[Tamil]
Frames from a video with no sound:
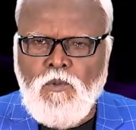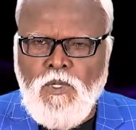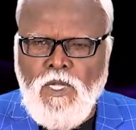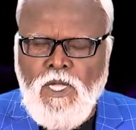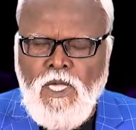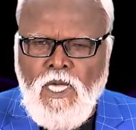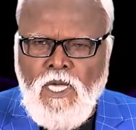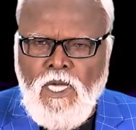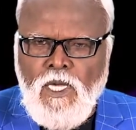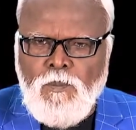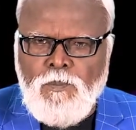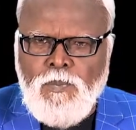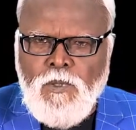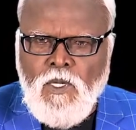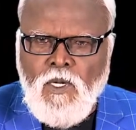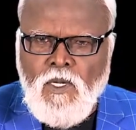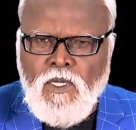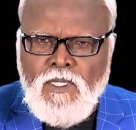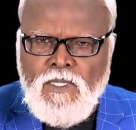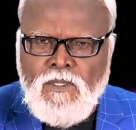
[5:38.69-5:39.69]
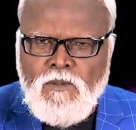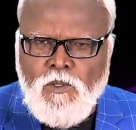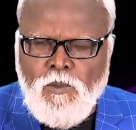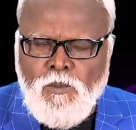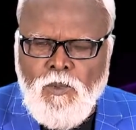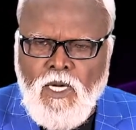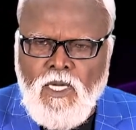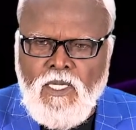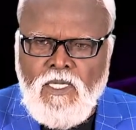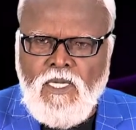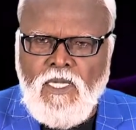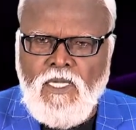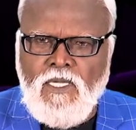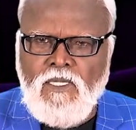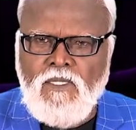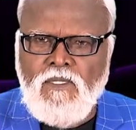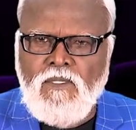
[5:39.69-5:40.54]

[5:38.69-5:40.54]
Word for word: ஒரே பரான குமாரனை